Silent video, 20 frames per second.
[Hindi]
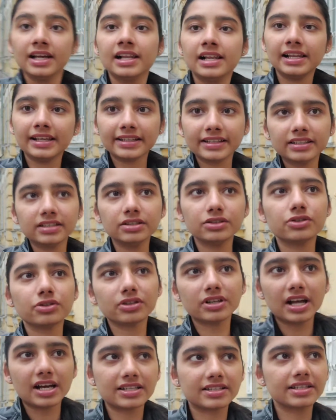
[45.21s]
लेकिन जो
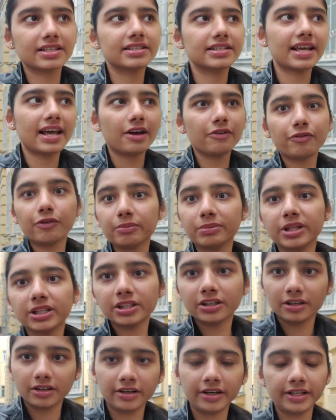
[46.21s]
क्लासेस है फ्रॉम द
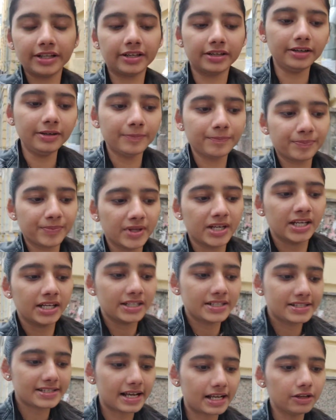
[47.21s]
थर्ड ईयर
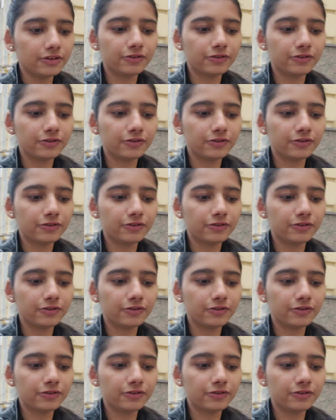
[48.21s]
इट्स